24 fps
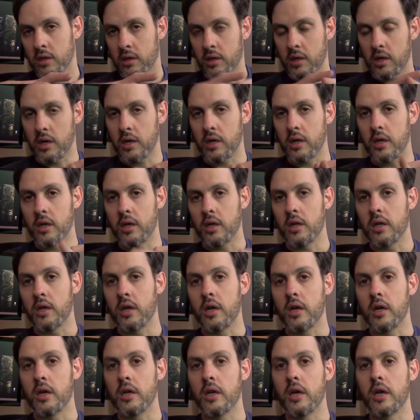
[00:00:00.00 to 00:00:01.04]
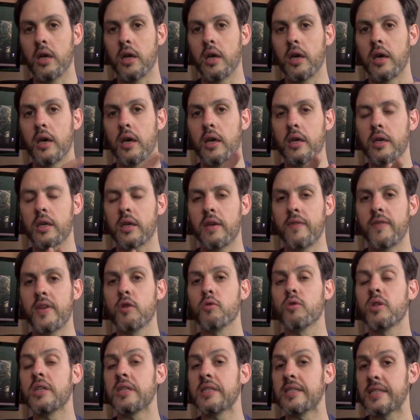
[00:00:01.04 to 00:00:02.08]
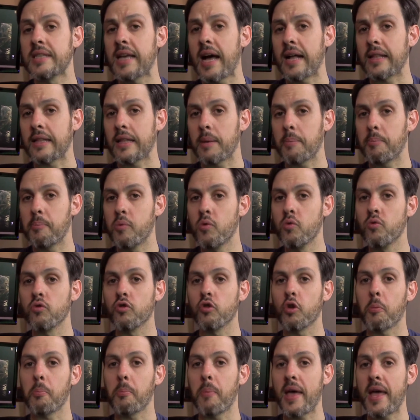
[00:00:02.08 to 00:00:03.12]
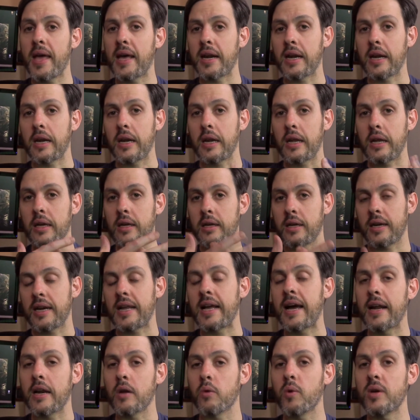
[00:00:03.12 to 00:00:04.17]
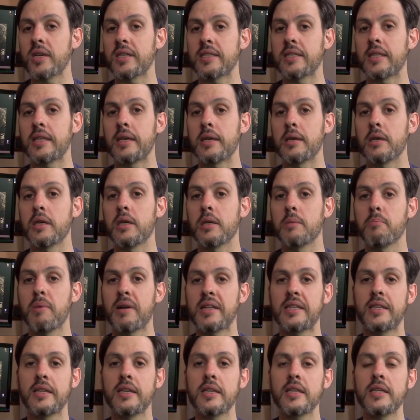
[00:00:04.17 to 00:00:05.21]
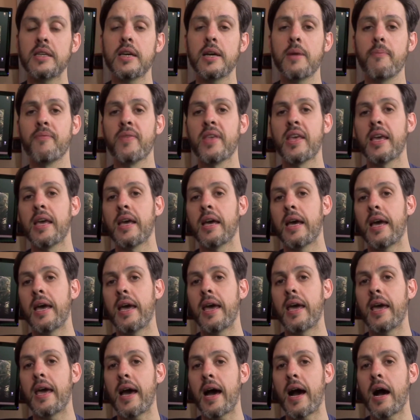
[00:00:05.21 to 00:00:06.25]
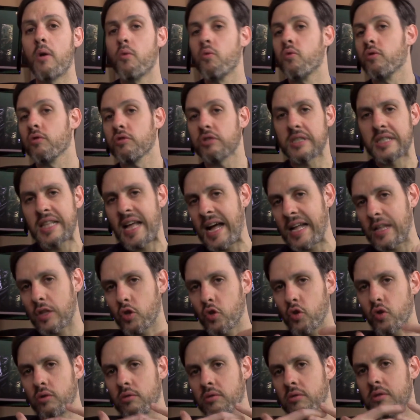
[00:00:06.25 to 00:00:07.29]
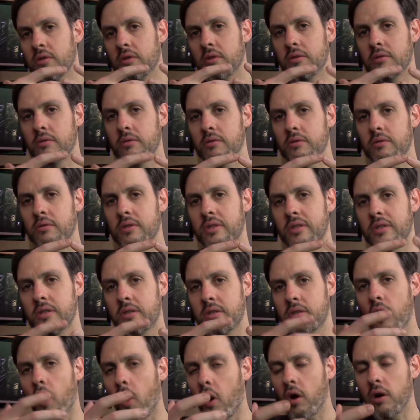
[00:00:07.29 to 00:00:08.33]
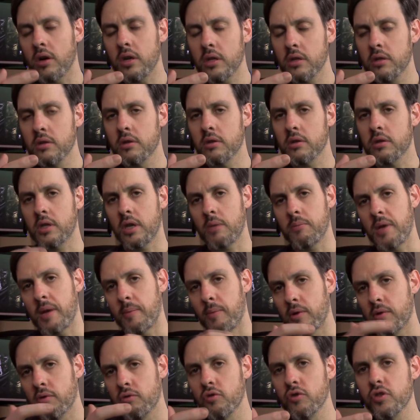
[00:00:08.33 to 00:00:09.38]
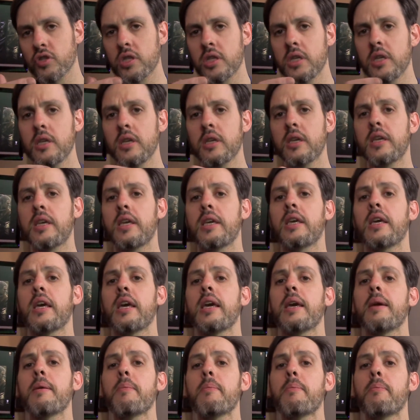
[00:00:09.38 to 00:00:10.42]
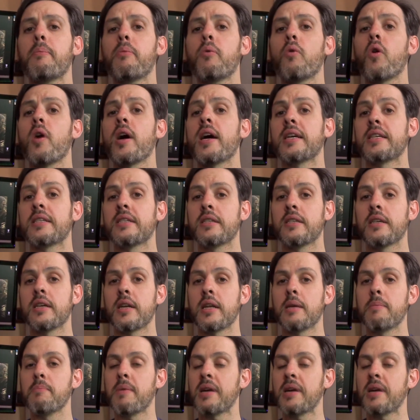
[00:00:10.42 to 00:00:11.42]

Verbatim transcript: eh, che viene utilizzata appunto per creare queste batterie eh, ha uno stato eh, solido, chiamiamolo così, che può essere